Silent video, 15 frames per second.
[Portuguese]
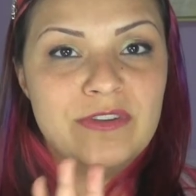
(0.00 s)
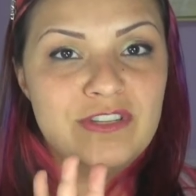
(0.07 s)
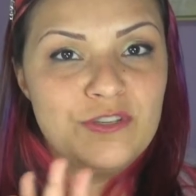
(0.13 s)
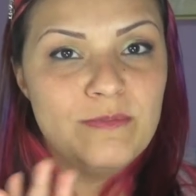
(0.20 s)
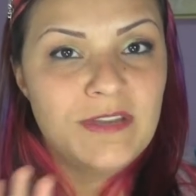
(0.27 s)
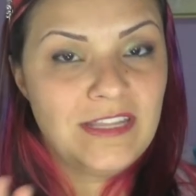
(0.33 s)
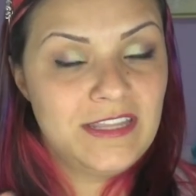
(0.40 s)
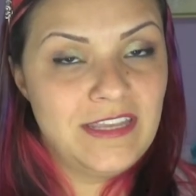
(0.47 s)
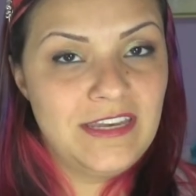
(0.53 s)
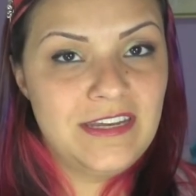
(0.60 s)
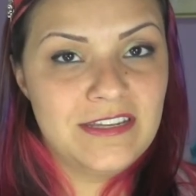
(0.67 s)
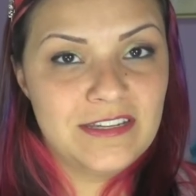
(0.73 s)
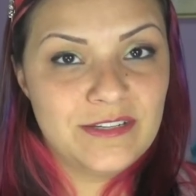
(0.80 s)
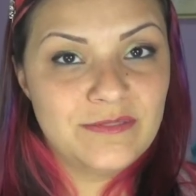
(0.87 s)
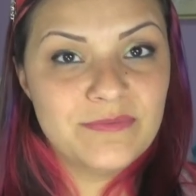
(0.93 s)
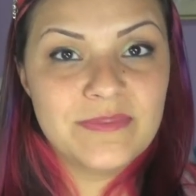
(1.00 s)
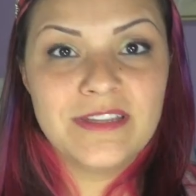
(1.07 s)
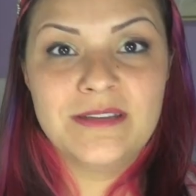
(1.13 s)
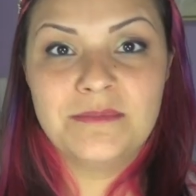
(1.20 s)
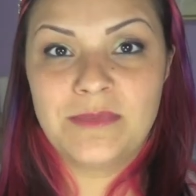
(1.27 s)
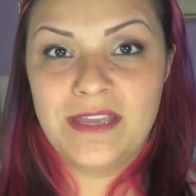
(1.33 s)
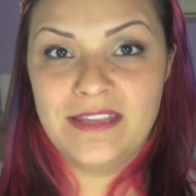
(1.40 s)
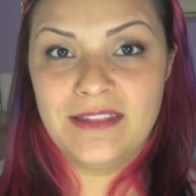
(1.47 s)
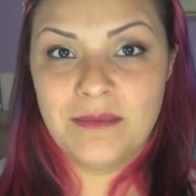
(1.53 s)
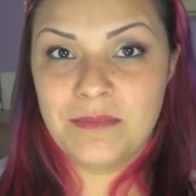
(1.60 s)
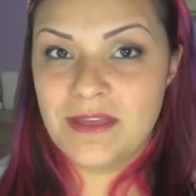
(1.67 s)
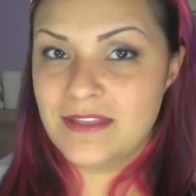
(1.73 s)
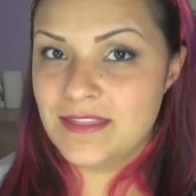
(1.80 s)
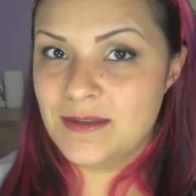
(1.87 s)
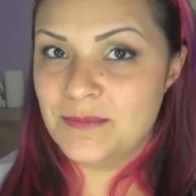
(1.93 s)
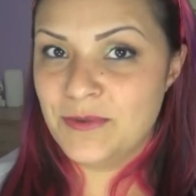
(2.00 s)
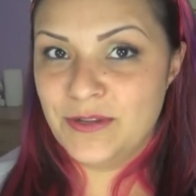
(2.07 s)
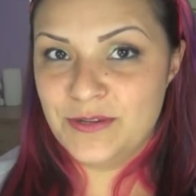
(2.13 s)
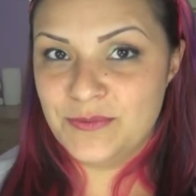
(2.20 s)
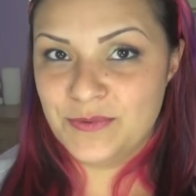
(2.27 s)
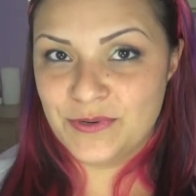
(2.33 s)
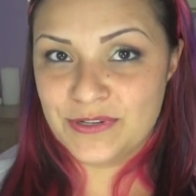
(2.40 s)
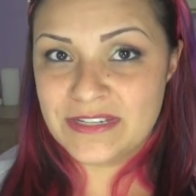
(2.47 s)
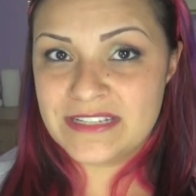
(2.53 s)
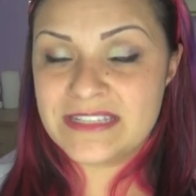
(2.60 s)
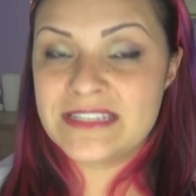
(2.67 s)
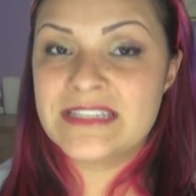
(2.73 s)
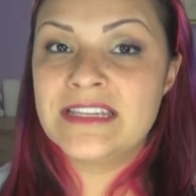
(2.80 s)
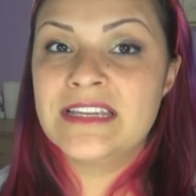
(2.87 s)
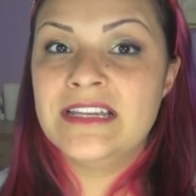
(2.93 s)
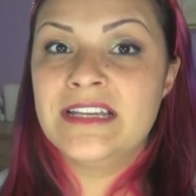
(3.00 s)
antibacteriano, também da Bath Body Works,